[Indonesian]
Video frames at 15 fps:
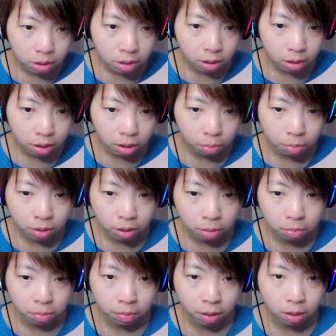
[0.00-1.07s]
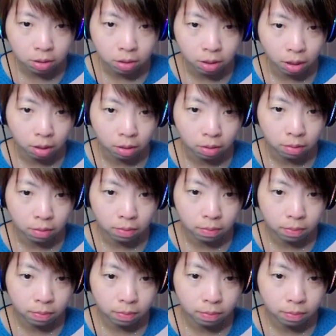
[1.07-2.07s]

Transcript: Oke, jadi kita bisa memasak ya.